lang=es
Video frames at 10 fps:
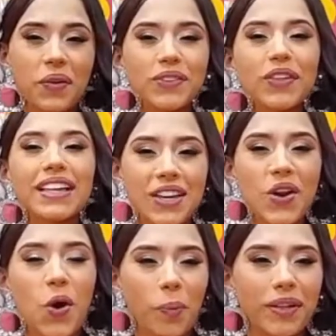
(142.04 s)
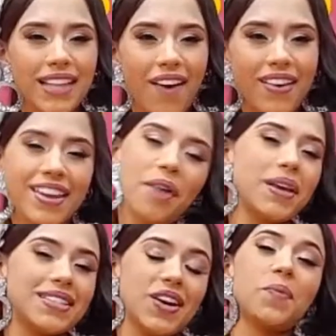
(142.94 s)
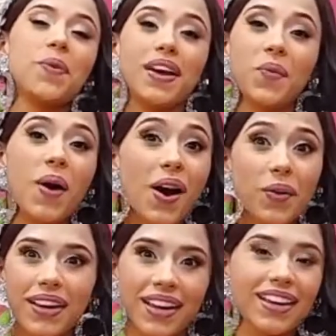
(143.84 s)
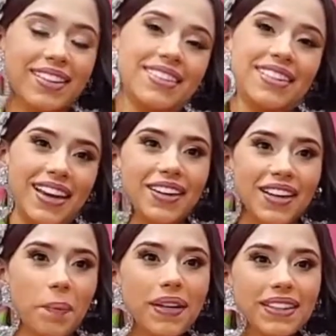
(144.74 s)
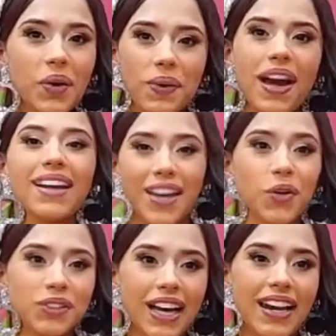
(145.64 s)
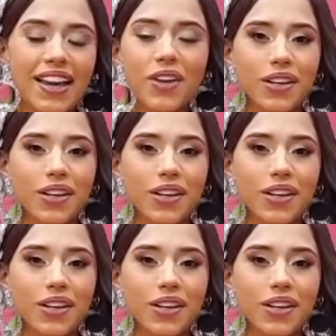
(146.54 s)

te cuento que se lo comentaba y ella me decía como que, wow, qué, espectacular, qué nostalgia.